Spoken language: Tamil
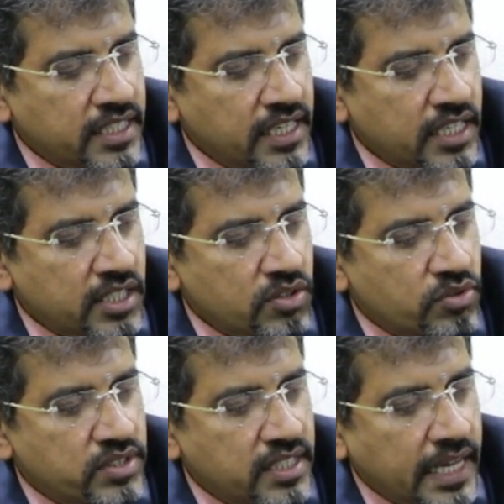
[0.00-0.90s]
கீழே
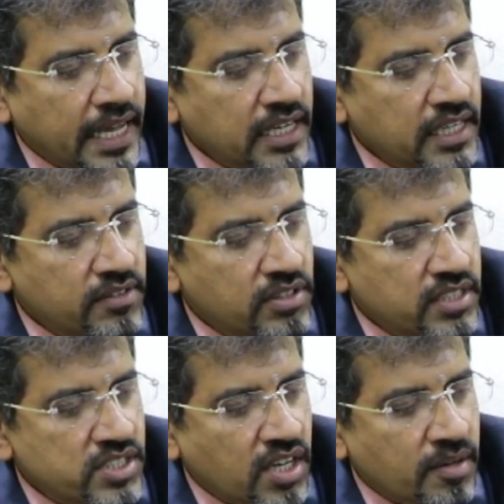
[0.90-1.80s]
இருக்கும் இந்த ஆங்கிள்
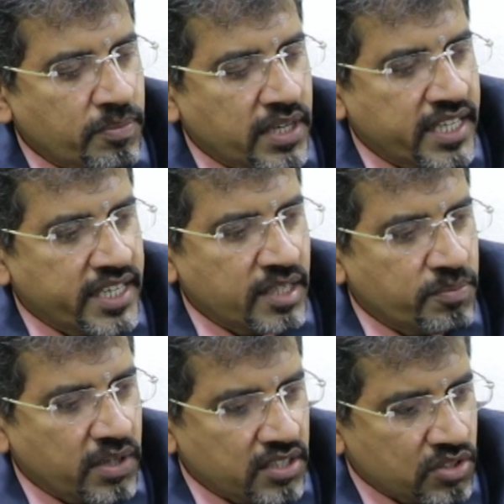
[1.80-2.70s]
வந்து ஷார்ப்பாக கிரியேட்
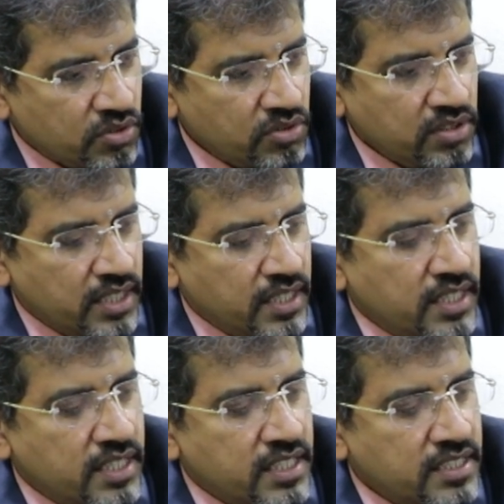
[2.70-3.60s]
பண்ணுறதுக்கும்
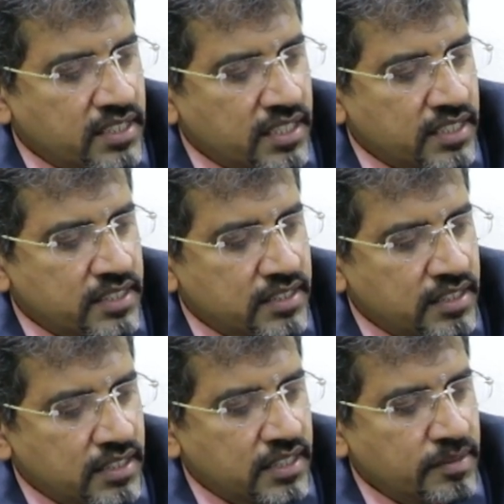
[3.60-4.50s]
இந்த
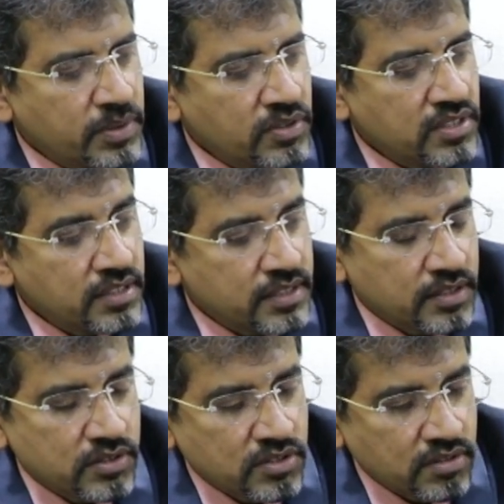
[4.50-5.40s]
லிப்பை வந்து
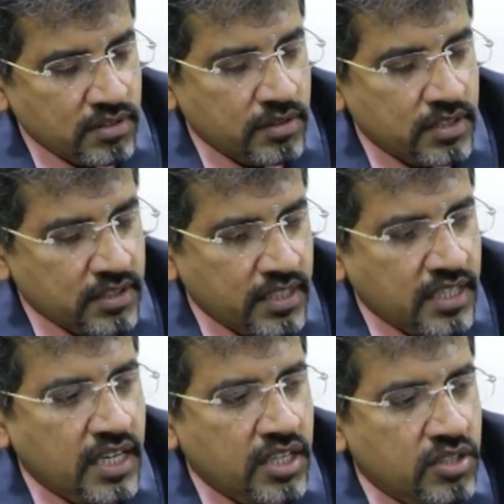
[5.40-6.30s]
கொஞ்சம்
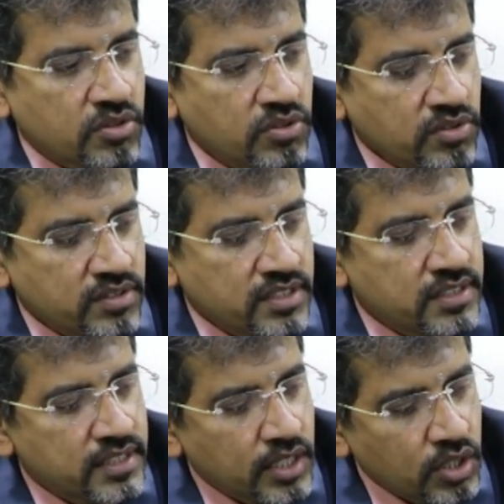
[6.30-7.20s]
திக்காக்கிறதுக்கும்
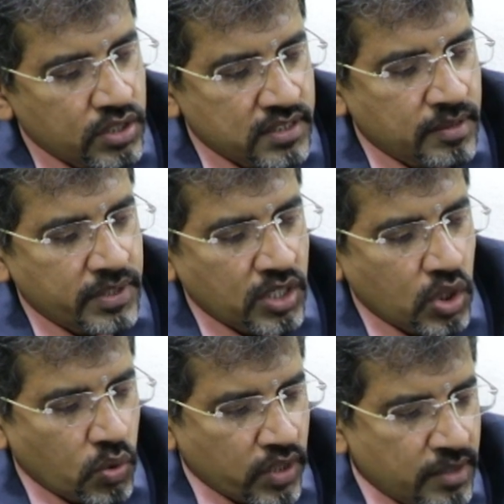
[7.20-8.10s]
சில
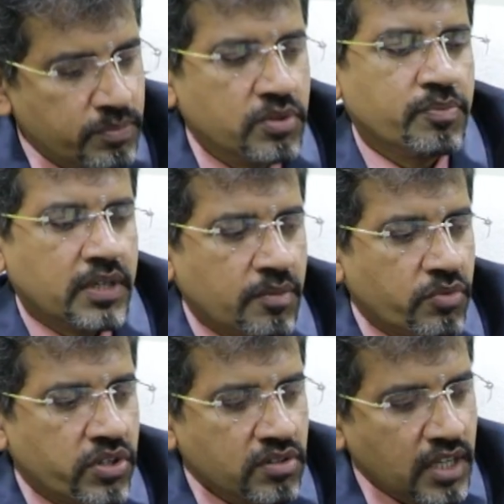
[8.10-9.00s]
பேருக்கு லோவர் லிப்பும் பண்ண
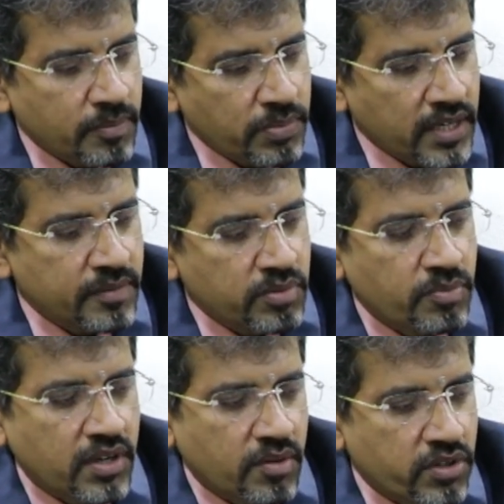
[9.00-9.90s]
முடியும் அப்பர்
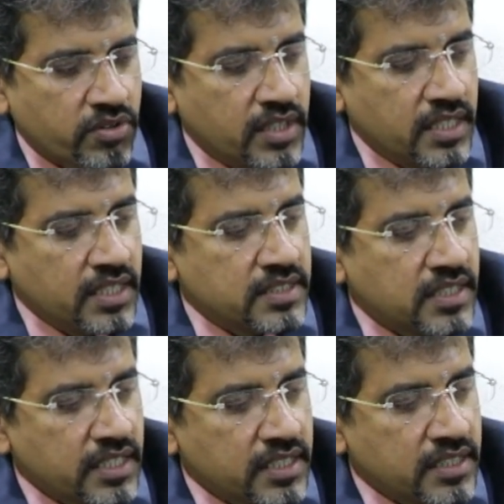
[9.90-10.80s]
லிப்பும் பண்ண முடியும்
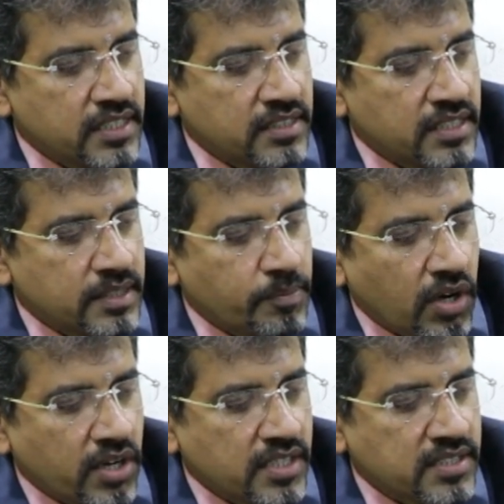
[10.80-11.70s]
சில இந்த இந்த
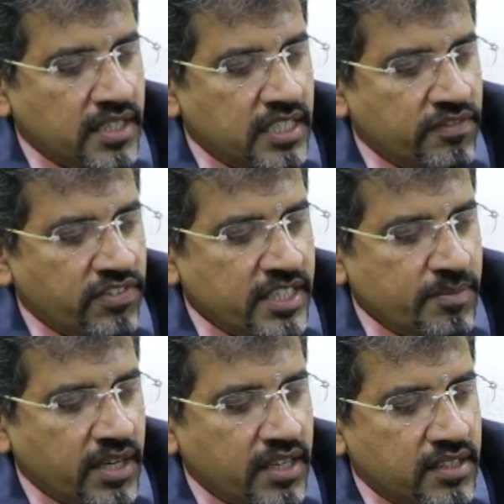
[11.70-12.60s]
பார்டர்ஸ்லாம்
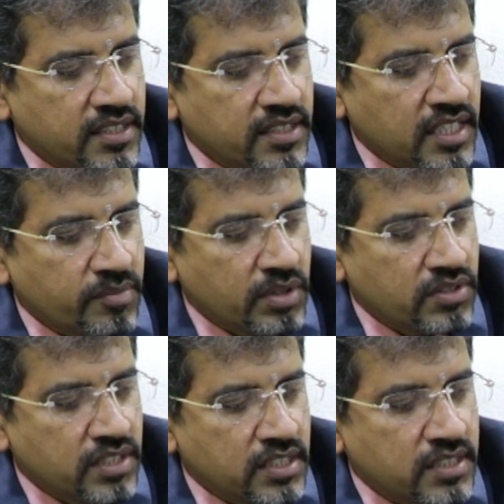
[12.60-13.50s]
டிஃபைன் பண்ணுறதுக்கு நம்ம
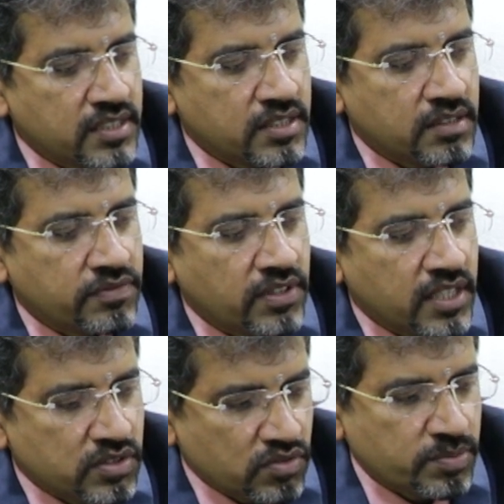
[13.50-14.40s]
வந்து
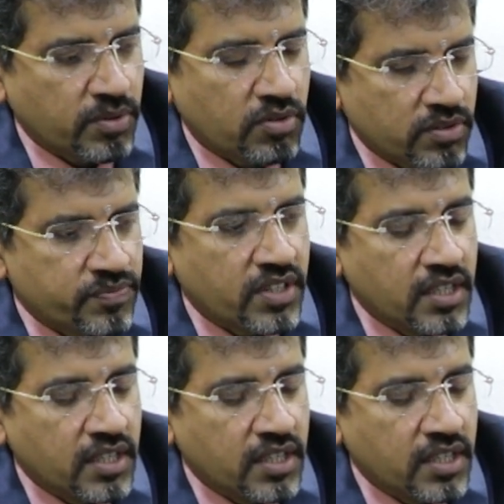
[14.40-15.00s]
ஃபில்லர்ஸ் யூஸ் பண்ணுவோம்